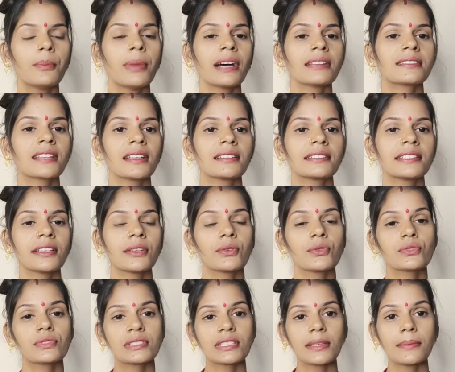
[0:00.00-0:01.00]
अब बात आती है
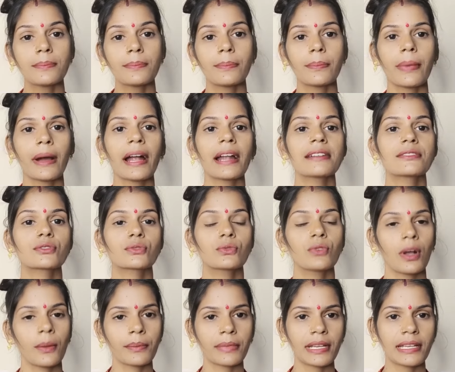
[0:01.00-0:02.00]
उसके पार्ट्स
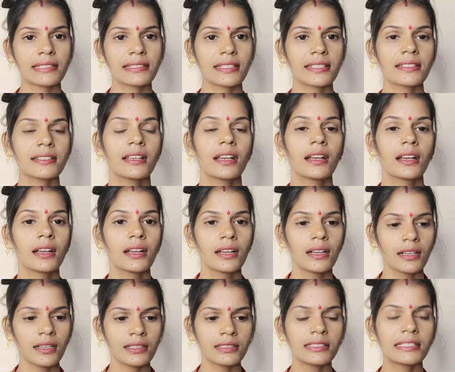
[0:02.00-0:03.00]
को हम कैसे
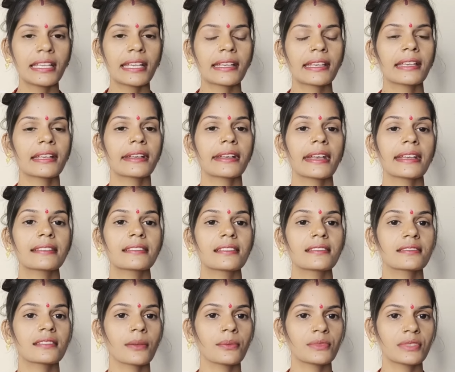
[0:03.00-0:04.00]
देखें
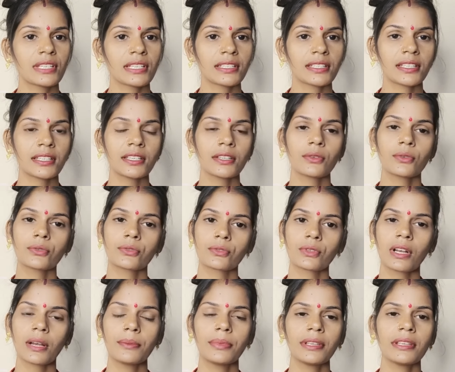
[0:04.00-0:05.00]
कैसे समझें कि
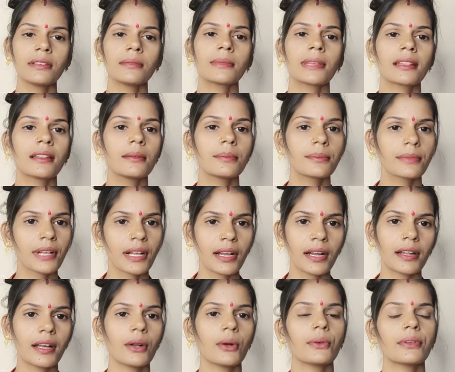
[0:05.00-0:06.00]
उसका भी मतलब
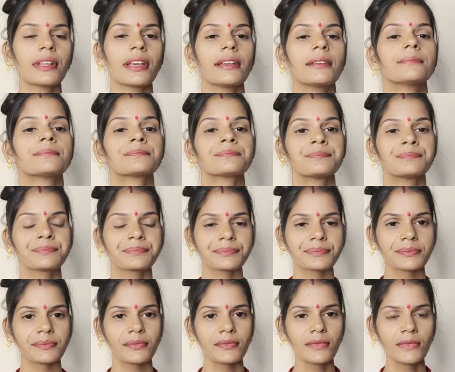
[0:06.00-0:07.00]
खड़ा हो रहा है
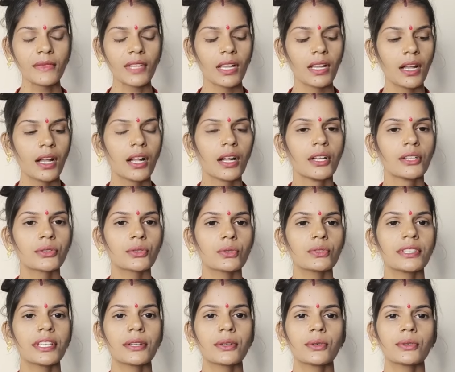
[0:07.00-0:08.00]

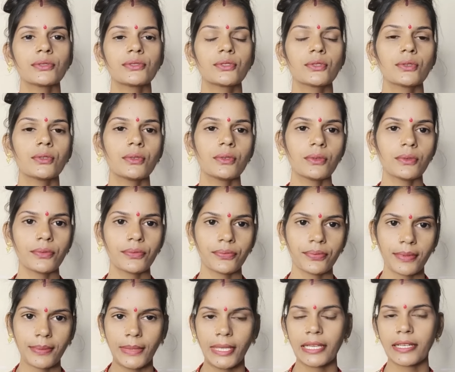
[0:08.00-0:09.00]
तो देखो जो
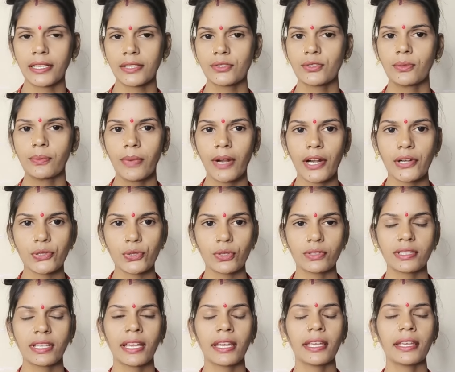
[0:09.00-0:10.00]
फीमेल का जो पार्ट्स
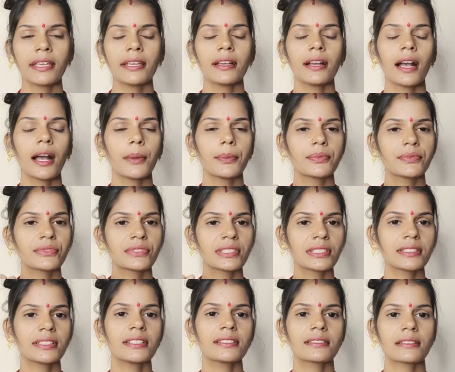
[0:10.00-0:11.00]
होता है आप
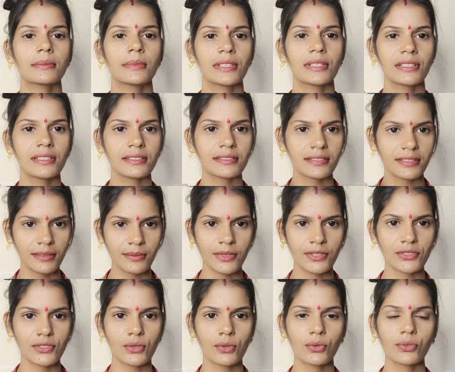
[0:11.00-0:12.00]
सीधे सीधे
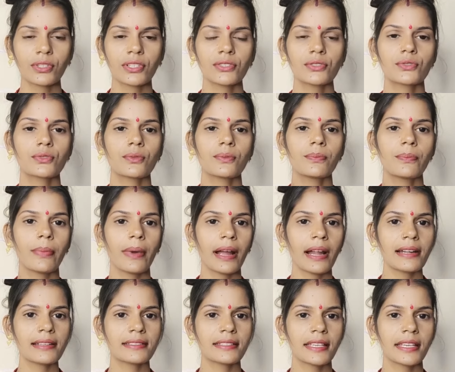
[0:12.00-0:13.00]
समझ लो कि जो
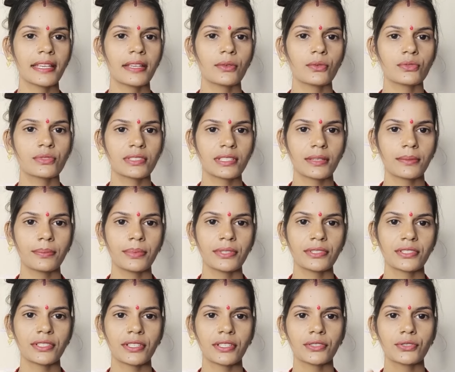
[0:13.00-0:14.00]
पार्ट्स है उसके
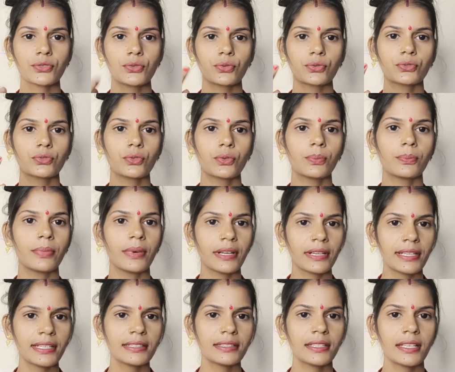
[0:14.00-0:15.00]
पीछे जो दो
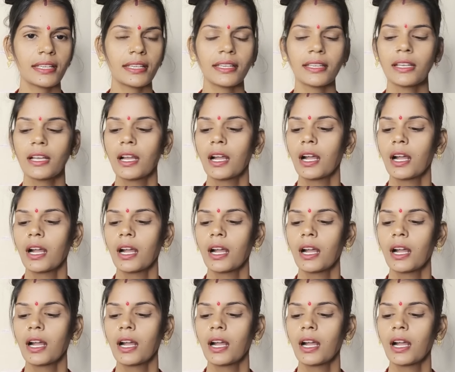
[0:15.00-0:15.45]
परत है